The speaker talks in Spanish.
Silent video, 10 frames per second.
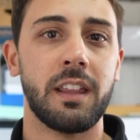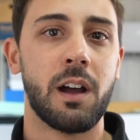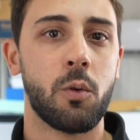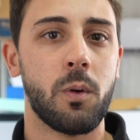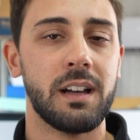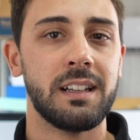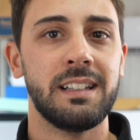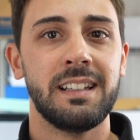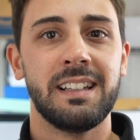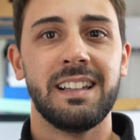de agua
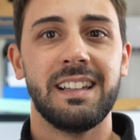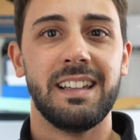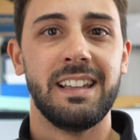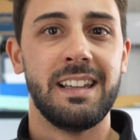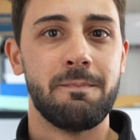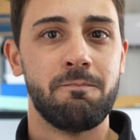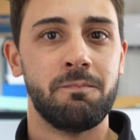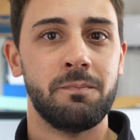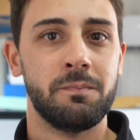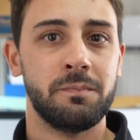em,
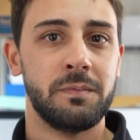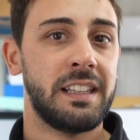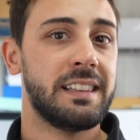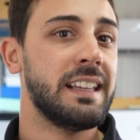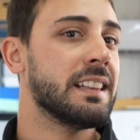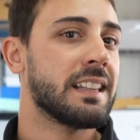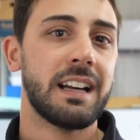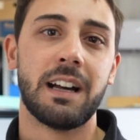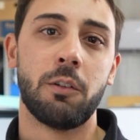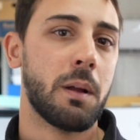
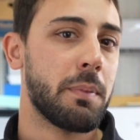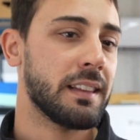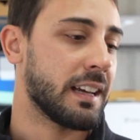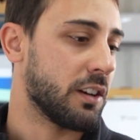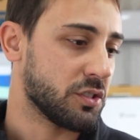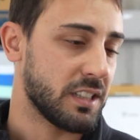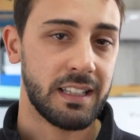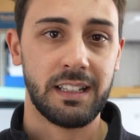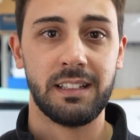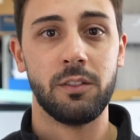distinta a una planta que no sea
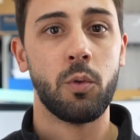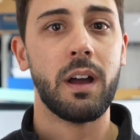del